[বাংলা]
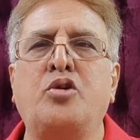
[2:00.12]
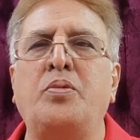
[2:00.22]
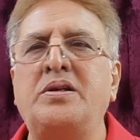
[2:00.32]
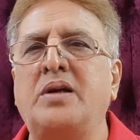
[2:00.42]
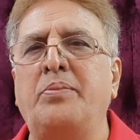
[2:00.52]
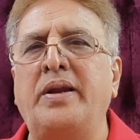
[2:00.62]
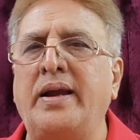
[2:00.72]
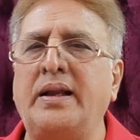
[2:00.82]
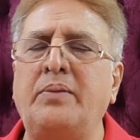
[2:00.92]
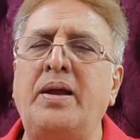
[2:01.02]
ছবির সামনে
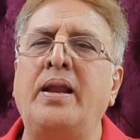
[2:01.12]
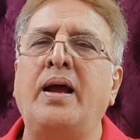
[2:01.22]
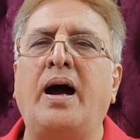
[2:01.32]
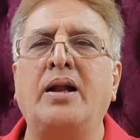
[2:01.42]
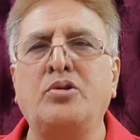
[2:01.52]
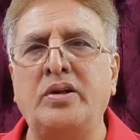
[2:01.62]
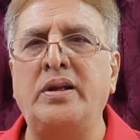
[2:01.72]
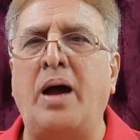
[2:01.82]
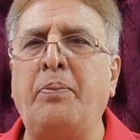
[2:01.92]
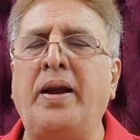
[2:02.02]
রেখে দেবেন আর যদি
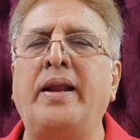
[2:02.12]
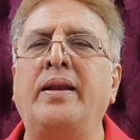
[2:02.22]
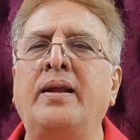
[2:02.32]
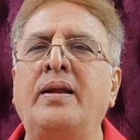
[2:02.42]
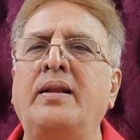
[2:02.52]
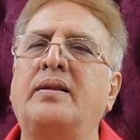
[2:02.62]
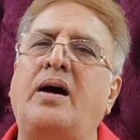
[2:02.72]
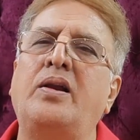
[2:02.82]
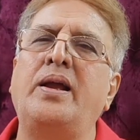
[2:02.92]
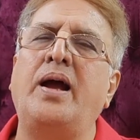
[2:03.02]
না পারেন
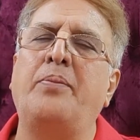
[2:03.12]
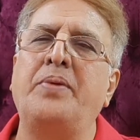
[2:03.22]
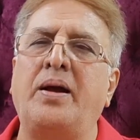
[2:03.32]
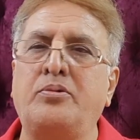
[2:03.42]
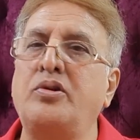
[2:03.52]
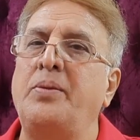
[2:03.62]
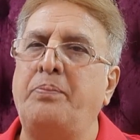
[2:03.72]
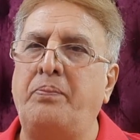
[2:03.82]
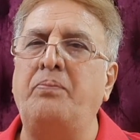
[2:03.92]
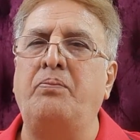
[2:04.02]
তাহলে আপনি আর যদি
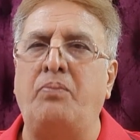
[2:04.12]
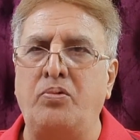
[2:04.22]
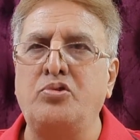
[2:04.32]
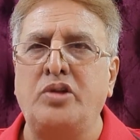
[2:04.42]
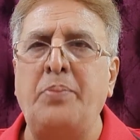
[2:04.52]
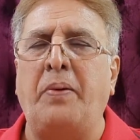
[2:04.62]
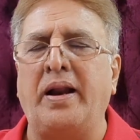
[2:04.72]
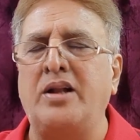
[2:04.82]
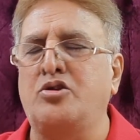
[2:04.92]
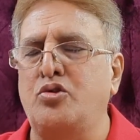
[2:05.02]
যদি
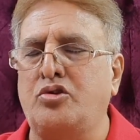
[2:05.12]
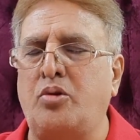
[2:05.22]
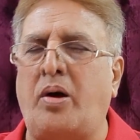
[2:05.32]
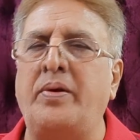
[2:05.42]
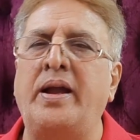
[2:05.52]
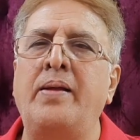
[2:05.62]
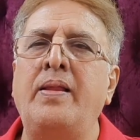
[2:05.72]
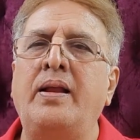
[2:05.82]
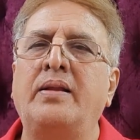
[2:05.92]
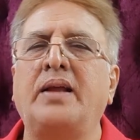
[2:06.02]
পারেন সুস্থভাবে
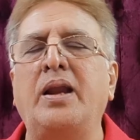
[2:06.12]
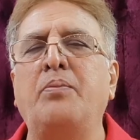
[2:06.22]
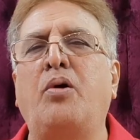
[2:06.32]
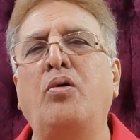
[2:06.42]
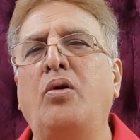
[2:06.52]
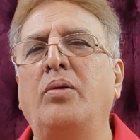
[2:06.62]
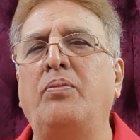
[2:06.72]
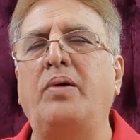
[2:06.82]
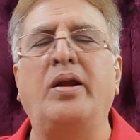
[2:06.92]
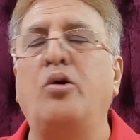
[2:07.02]
তাহলে মঙ্গল
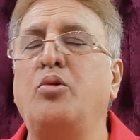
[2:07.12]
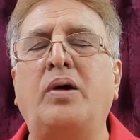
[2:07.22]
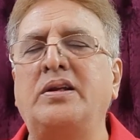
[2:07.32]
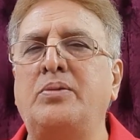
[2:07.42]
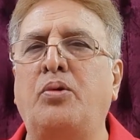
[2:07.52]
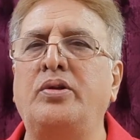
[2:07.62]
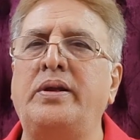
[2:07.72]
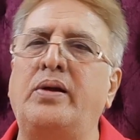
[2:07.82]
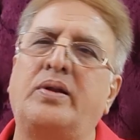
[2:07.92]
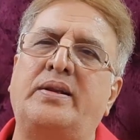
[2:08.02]
মানে হনুমানজির
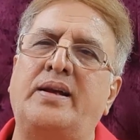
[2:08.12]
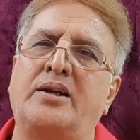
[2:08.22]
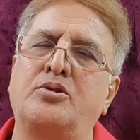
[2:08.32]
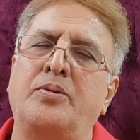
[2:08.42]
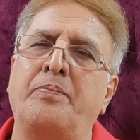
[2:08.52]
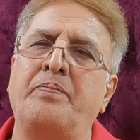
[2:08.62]
মন্দিরে ওটা দিয়ে আসুন